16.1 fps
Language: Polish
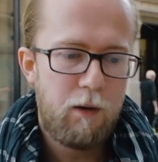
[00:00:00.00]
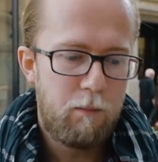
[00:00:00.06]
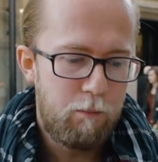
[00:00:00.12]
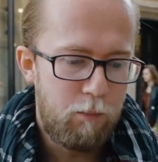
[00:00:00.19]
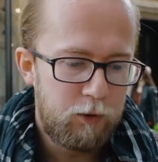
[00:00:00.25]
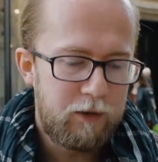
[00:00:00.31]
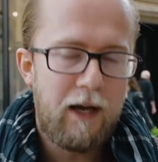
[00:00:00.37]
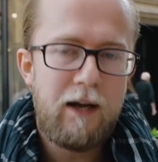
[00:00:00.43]

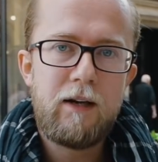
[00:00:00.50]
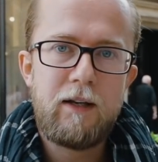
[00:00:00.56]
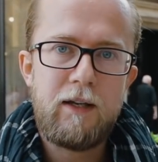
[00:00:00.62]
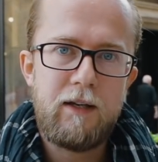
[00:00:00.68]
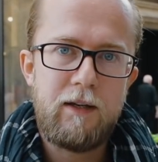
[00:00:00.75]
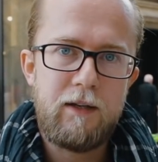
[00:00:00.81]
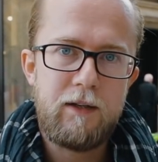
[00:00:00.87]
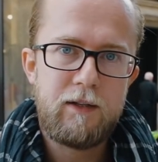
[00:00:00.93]

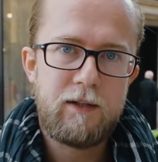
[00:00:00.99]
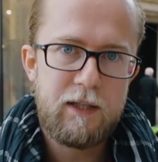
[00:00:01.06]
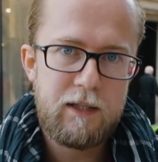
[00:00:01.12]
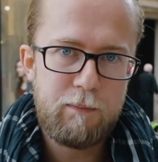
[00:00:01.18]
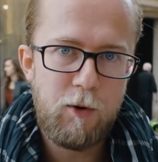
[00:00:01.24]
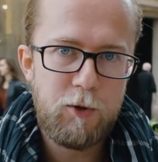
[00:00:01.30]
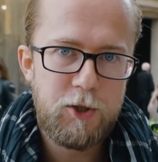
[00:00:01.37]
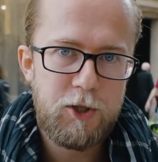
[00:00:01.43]
butelki ze
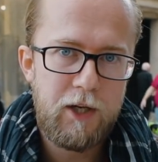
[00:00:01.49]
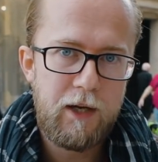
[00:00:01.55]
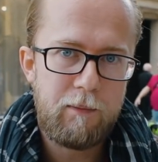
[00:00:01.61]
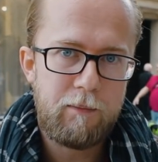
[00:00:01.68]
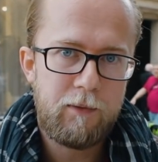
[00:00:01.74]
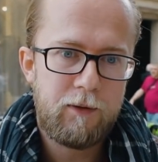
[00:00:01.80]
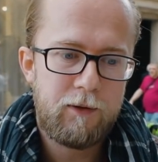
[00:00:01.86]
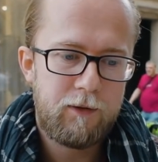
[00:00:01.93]

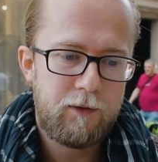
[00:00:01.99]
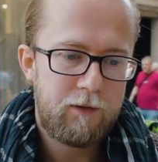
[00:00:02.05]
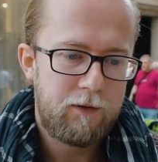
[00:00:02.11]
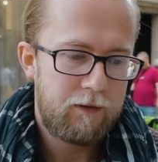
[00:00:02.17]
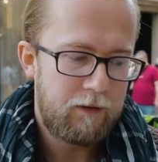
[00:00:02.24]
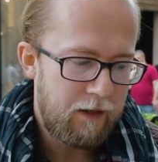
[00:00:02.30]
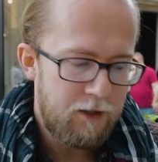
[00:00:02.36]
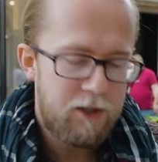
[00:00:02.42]
smoczkiem
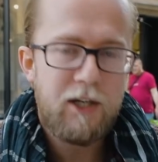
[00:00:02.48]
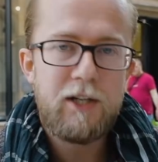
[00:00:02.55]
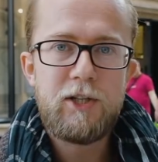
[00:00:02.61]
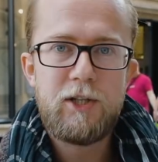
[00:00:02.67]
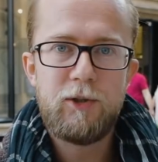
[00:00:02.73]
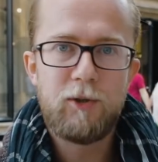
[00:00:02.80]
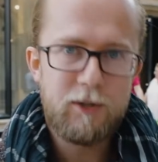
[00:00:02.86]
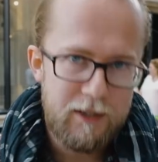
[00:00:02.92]
dla
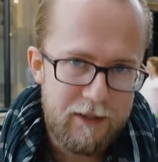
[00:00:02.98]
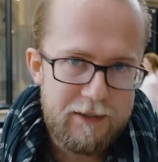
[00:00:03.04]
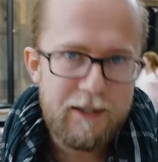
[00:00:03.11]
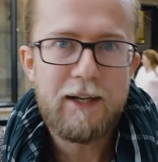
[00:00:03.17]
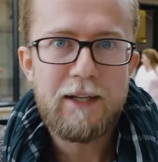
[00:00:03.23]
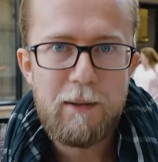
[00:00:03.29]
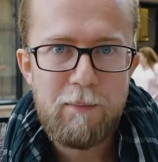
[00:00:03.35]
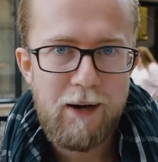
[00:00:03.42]
dzieci, do
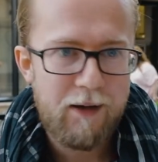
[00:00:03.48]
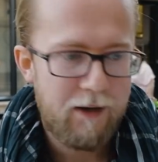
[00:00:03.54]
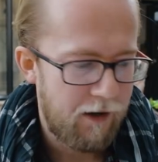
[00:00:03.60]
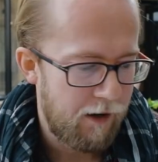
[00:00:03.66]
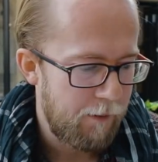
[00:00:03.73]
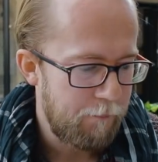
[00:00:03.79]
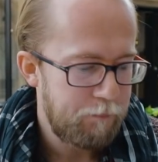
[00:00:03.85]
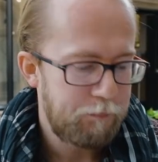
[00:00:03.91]
cyckania
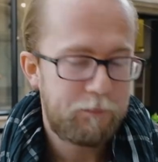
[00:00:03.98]
mleka.